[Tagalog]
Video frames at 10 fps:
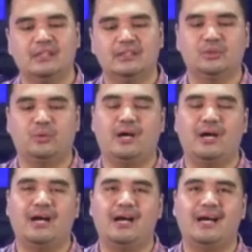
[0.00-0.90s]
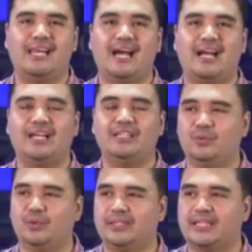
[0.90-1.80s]
So kung ang uh, alaga
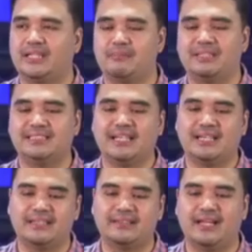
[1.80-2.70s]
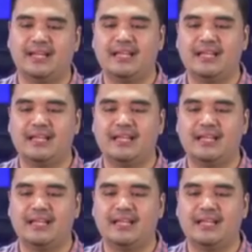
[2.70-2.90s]
nyo ay talagang may sakit na